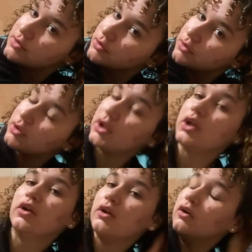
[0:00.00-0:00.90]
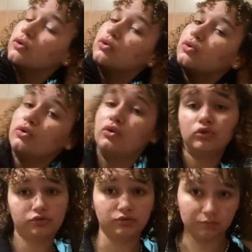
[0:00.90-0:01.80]
que en gros,
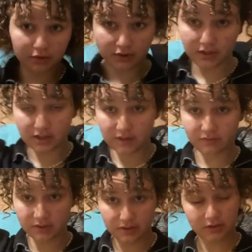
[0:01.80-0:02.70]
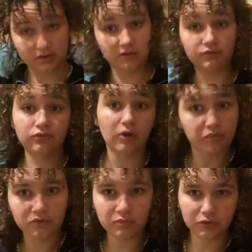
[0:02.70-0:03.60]
je suis une bonne élève et qu'il faut
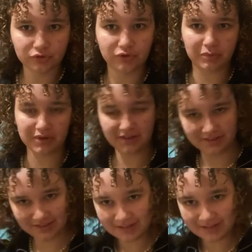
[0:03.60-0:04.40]
absolument que je sois prise